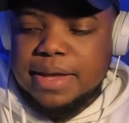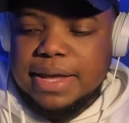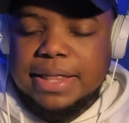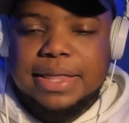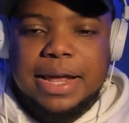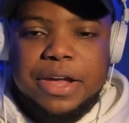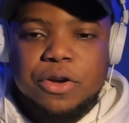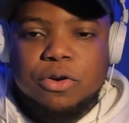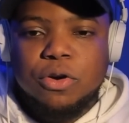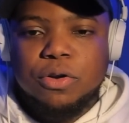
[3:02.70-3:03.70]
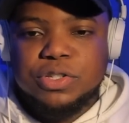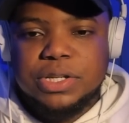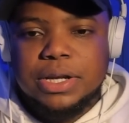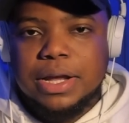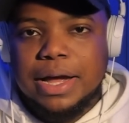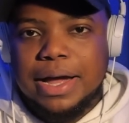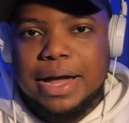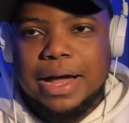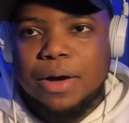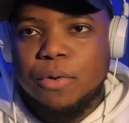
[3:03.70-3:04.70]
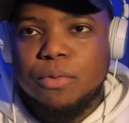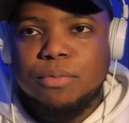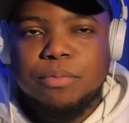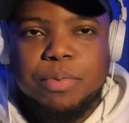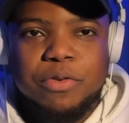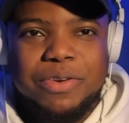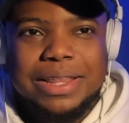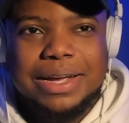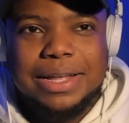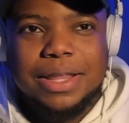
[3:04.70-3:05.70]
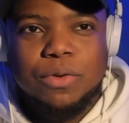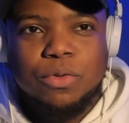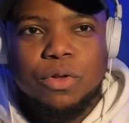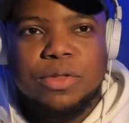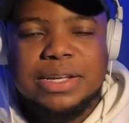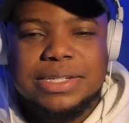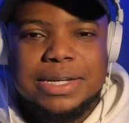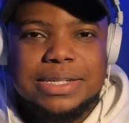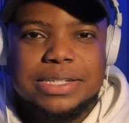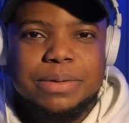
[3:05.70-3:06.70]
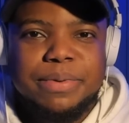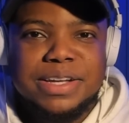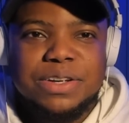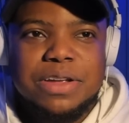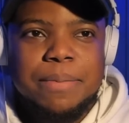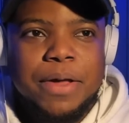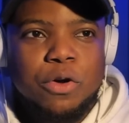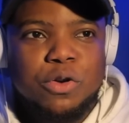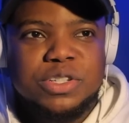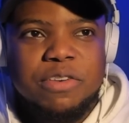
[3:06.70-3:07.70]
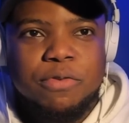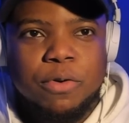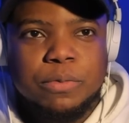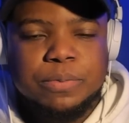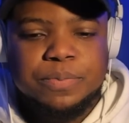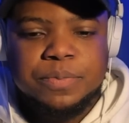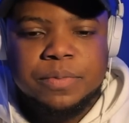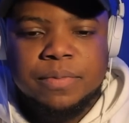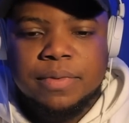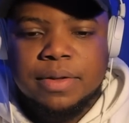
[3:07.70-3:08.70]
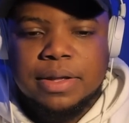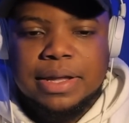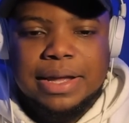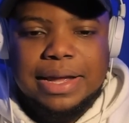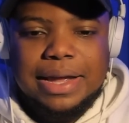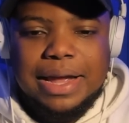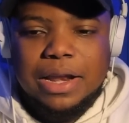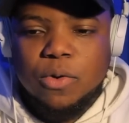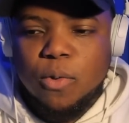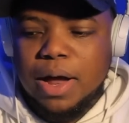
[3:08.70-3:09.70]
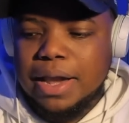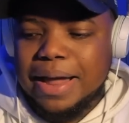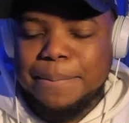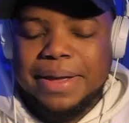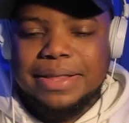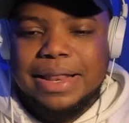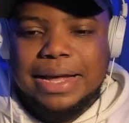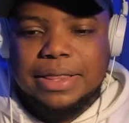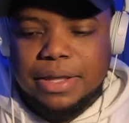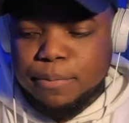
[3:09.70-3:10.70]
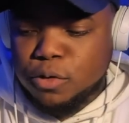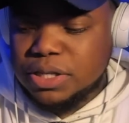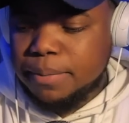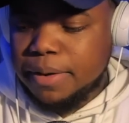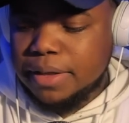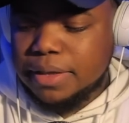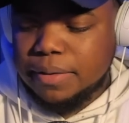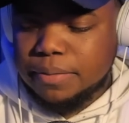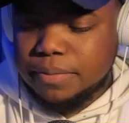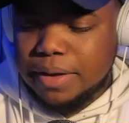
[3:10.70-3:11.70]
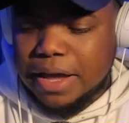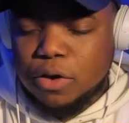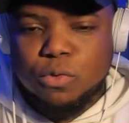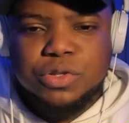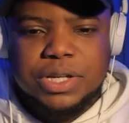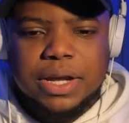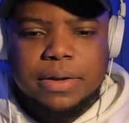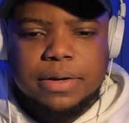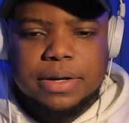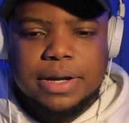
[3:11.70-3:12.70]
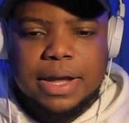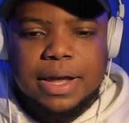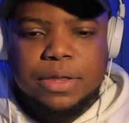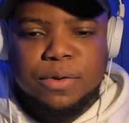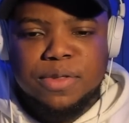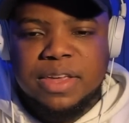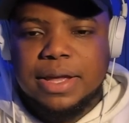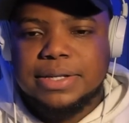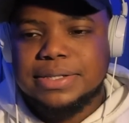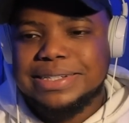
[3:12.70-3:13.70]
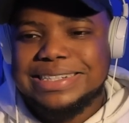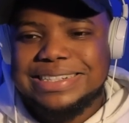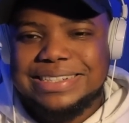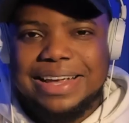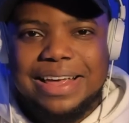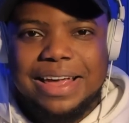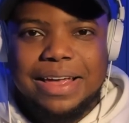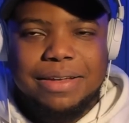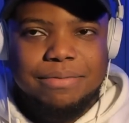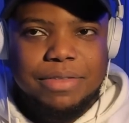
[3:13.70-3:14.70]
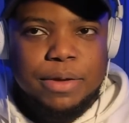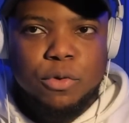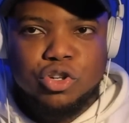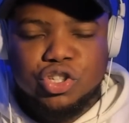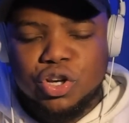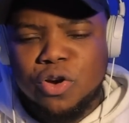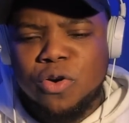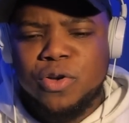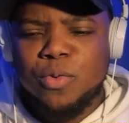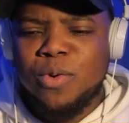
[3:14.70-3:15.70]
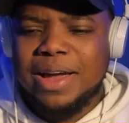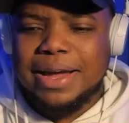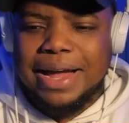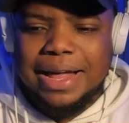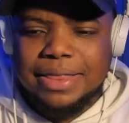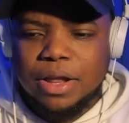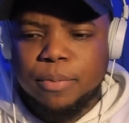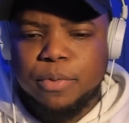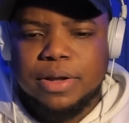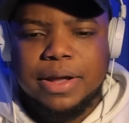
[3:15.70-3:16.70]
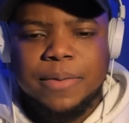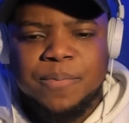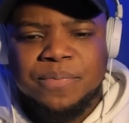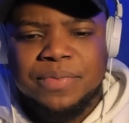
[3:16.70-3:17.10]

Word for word: Y entre ellos conocí a un profeta que tenía un don de ciencia así parecido, llamado José Fon, el cual lastimosamente escuché que en estos días se divorció y hubo un escándalo porque